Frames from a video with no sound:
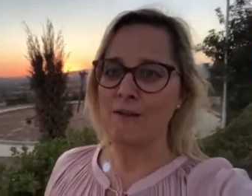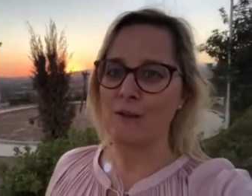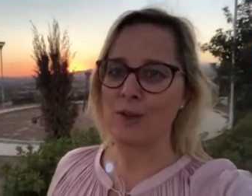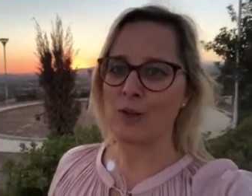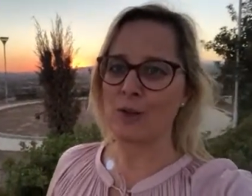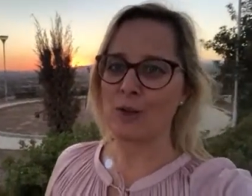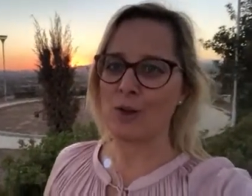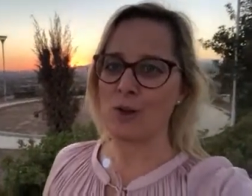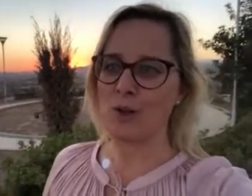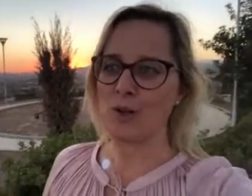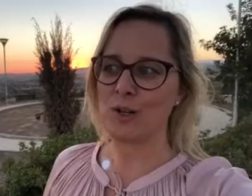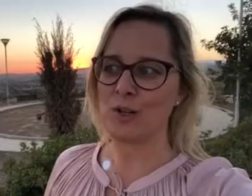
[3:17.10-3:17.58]

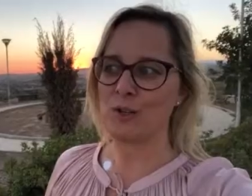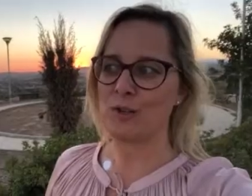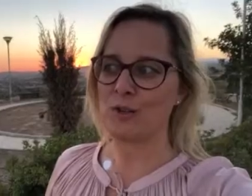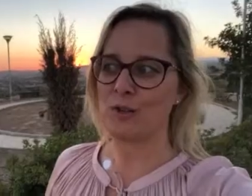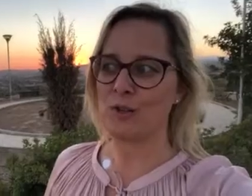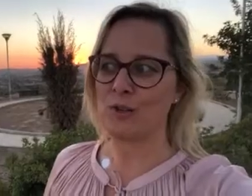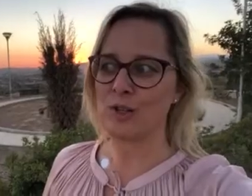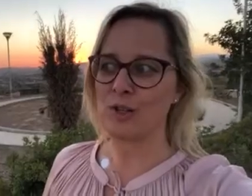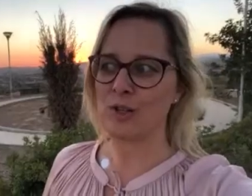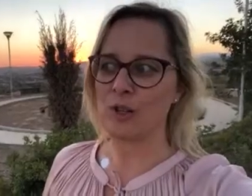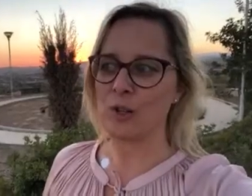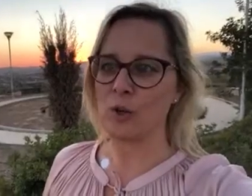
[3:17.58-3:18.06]
Wir
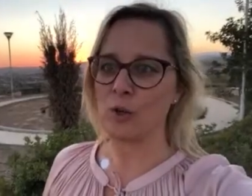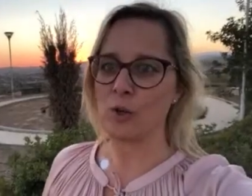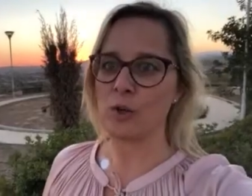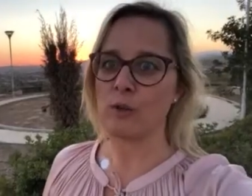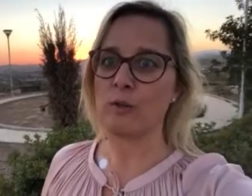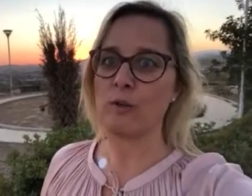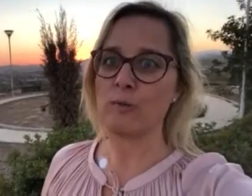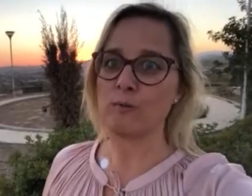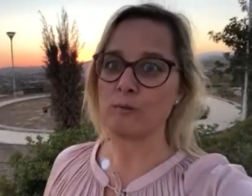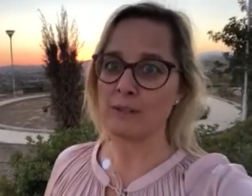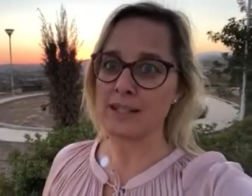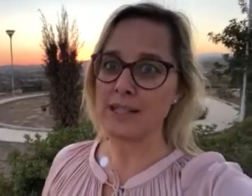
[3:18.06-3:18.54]
können,
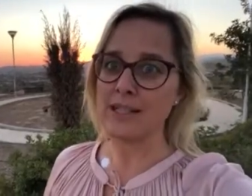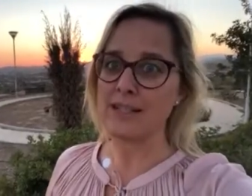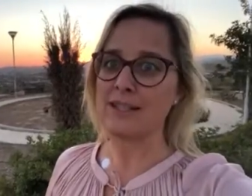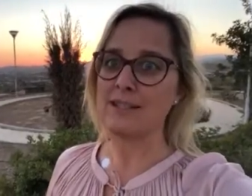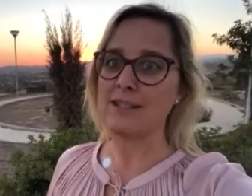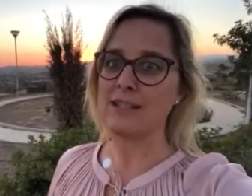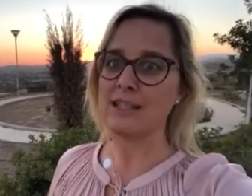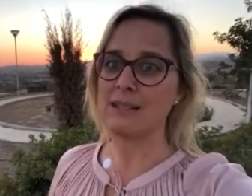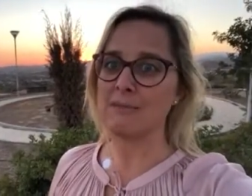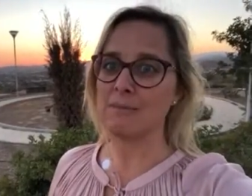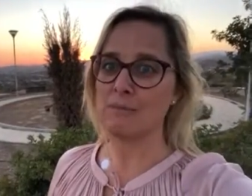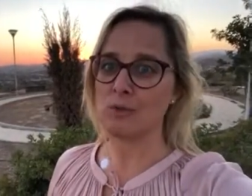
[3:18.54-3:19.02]
oder
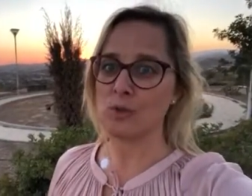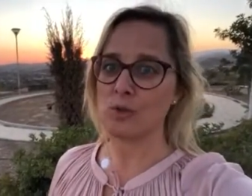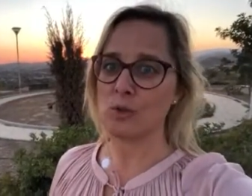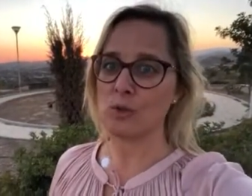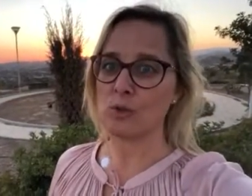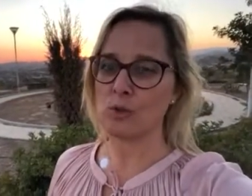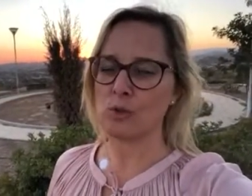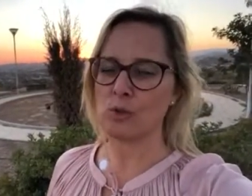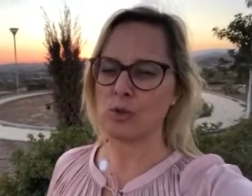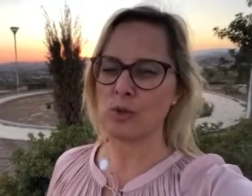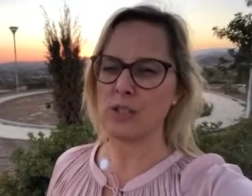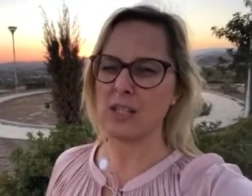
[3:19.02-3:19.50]
diesen nimmt
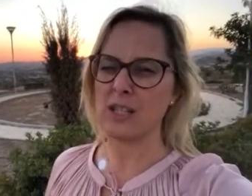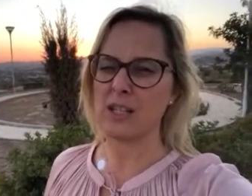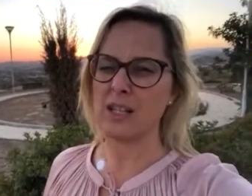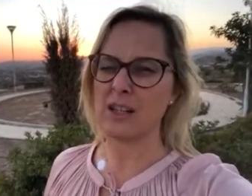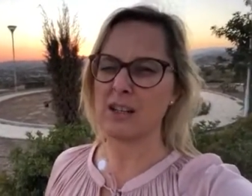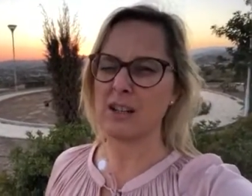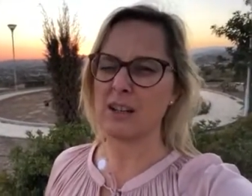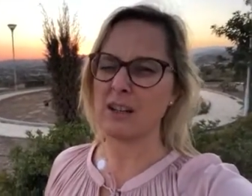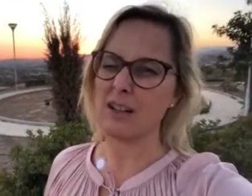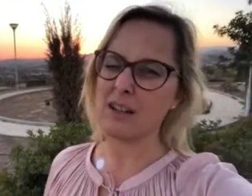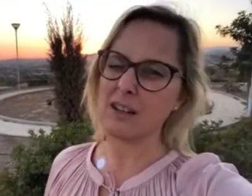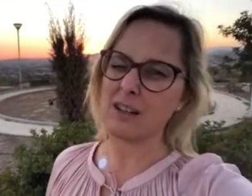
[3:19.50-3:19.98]
noch
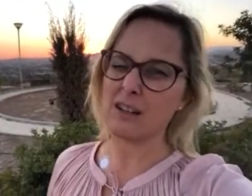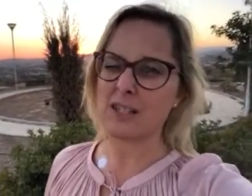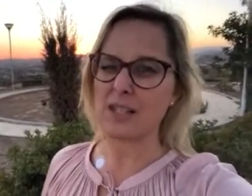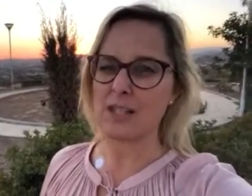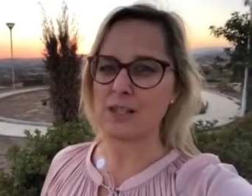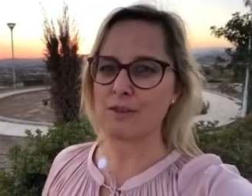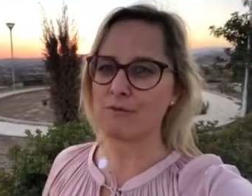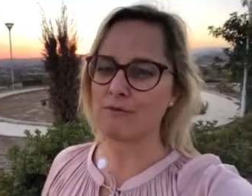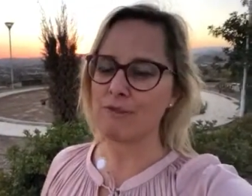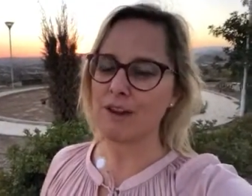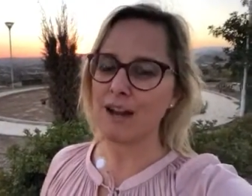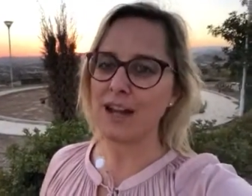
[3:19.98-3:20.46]
circa
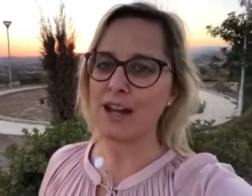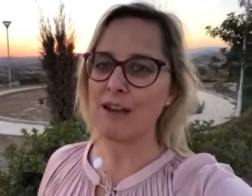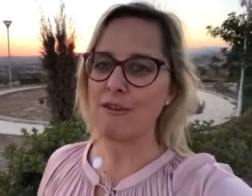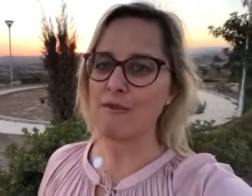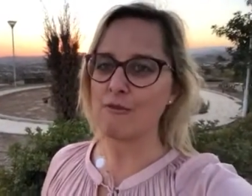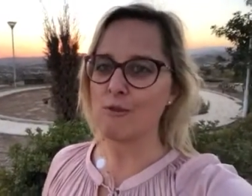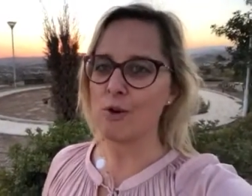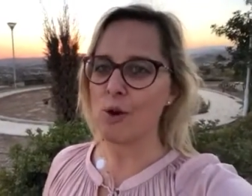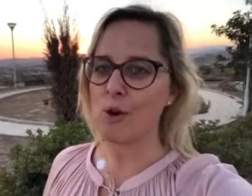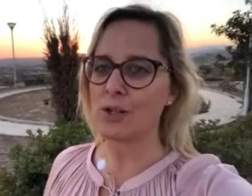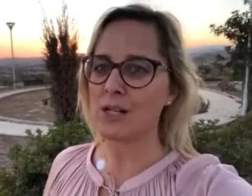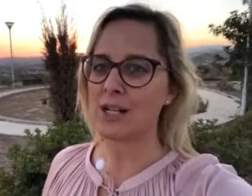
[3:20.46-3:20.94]

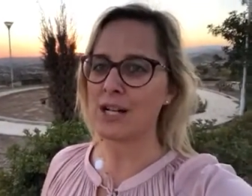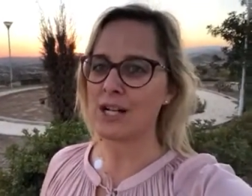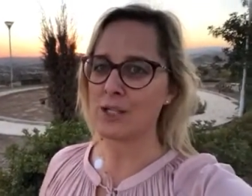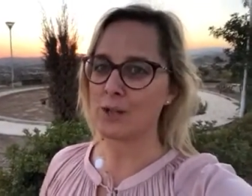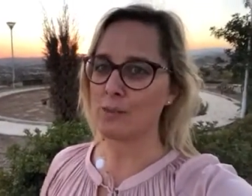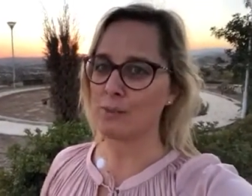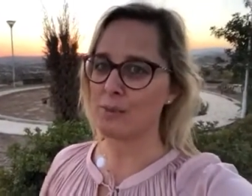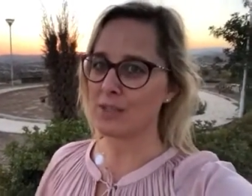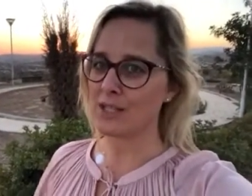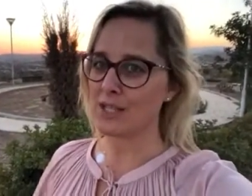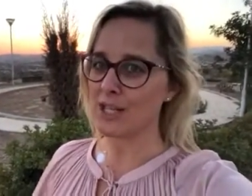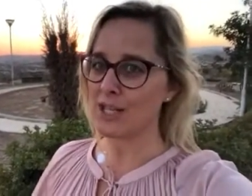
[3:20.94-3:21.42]
zwei Wochen,
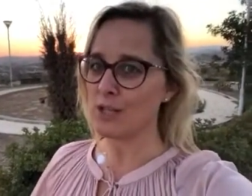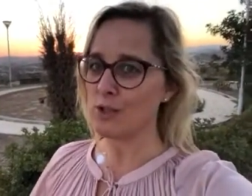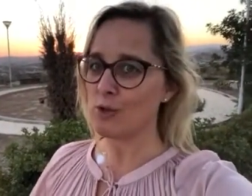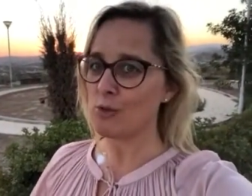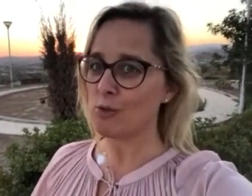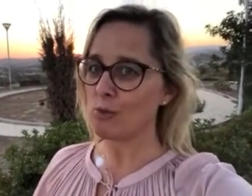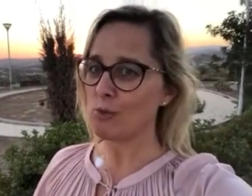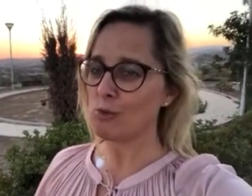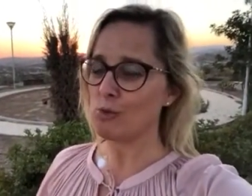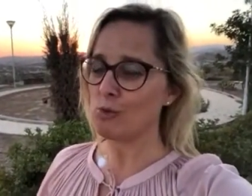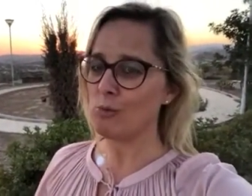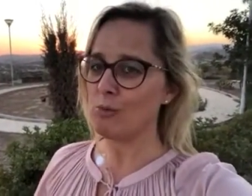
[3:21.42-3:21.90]
also bis
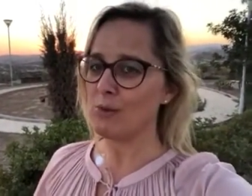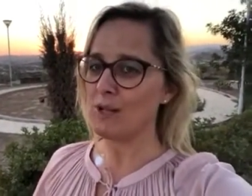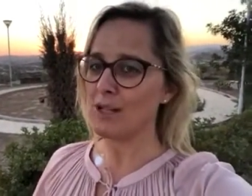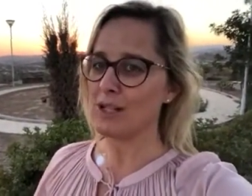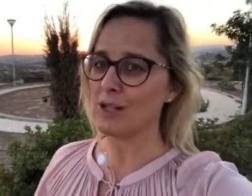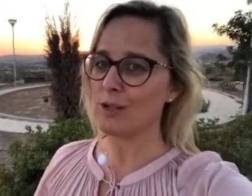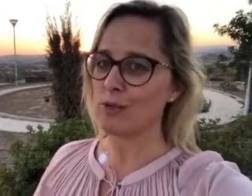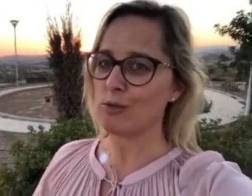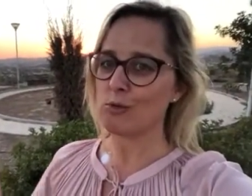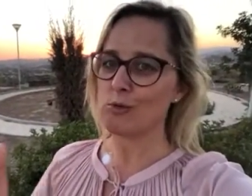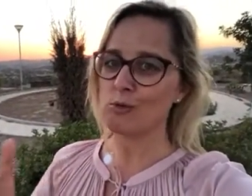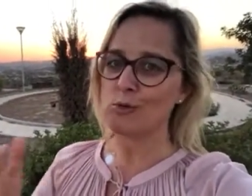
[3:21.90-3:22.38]
Ende Oktober
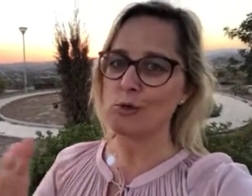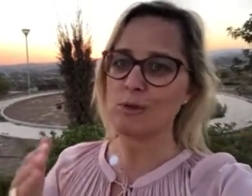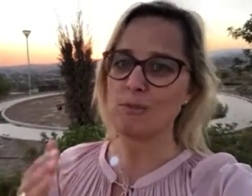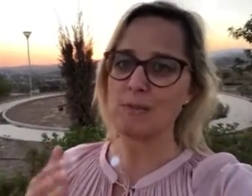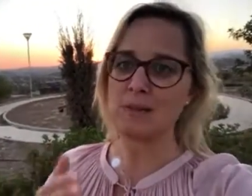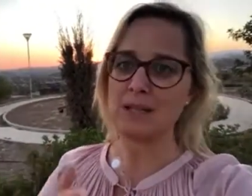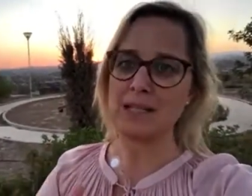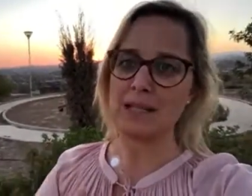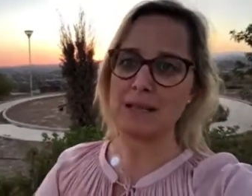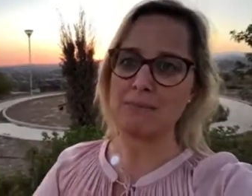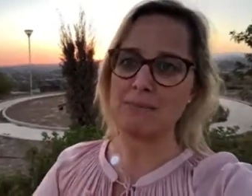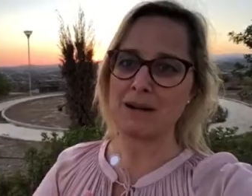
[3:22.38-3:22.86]
kannst du noch
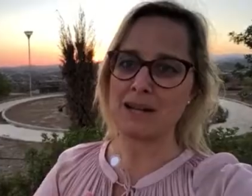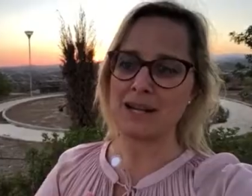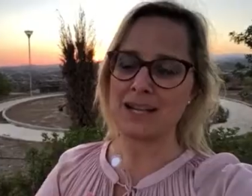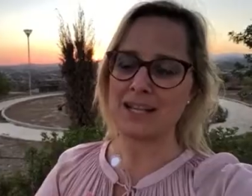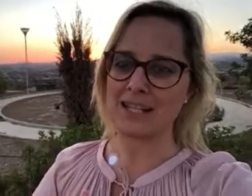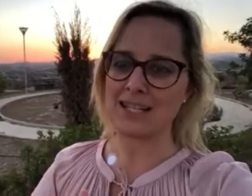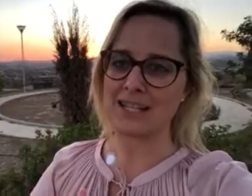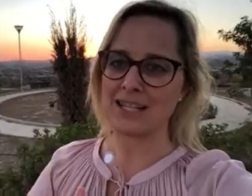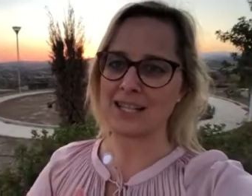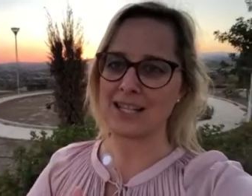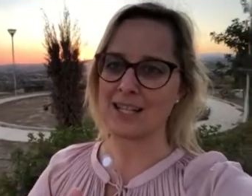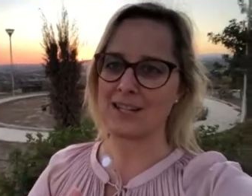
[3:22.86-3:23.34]
mit
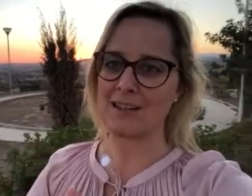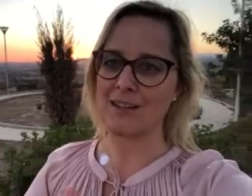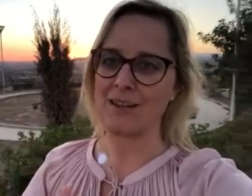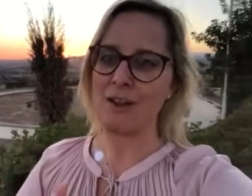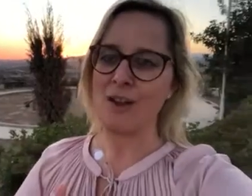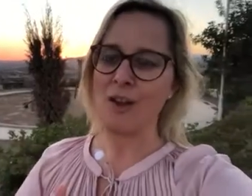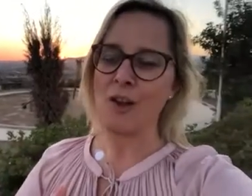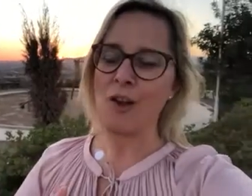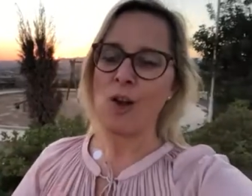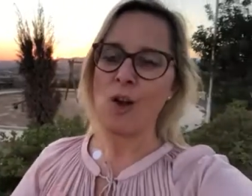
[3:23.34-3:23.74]
dabei sein.